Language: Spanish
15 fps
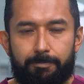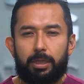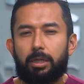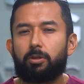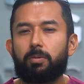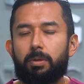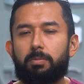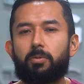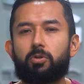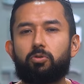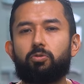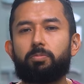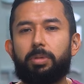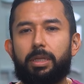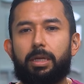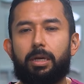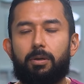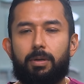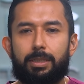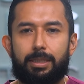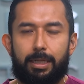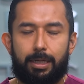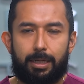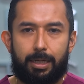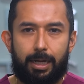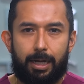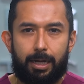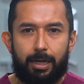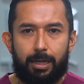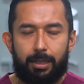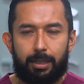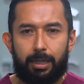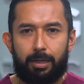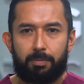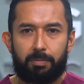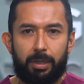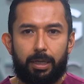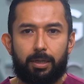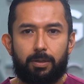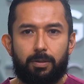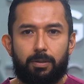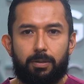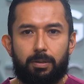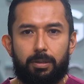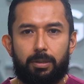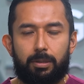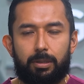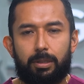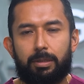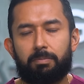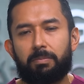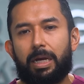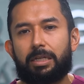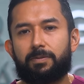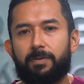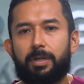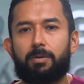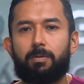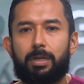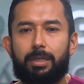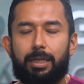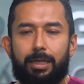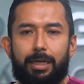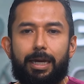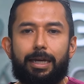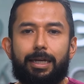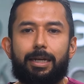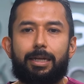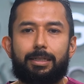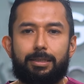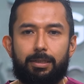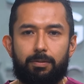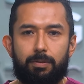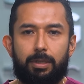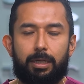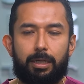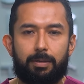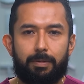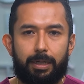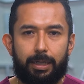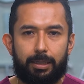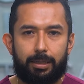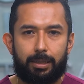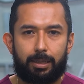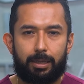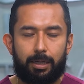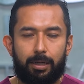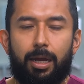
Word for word: Ya tuvimos un video acerca del miedo más frecuente que hay en la cirugía bariátrica.